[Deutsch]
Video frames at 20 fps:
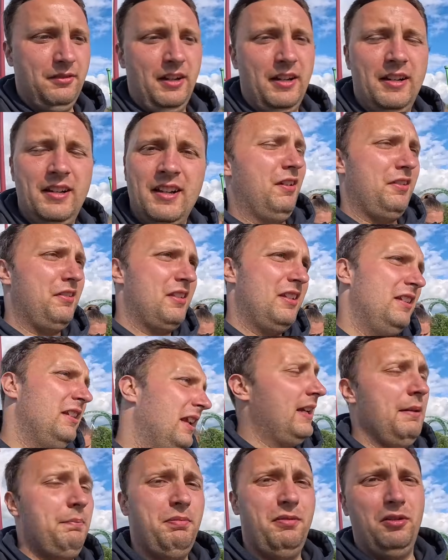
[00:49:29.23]
weil was dir
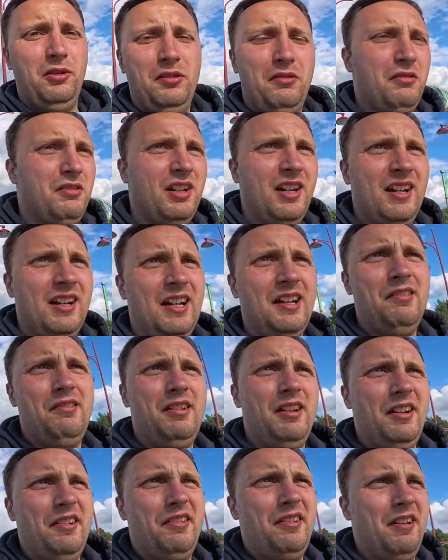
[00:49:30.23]
die Apps heutzutage
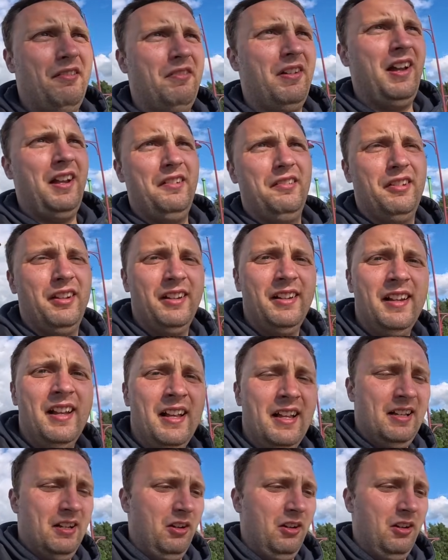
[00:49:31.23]
anzeigen, ist der Wahnsinn.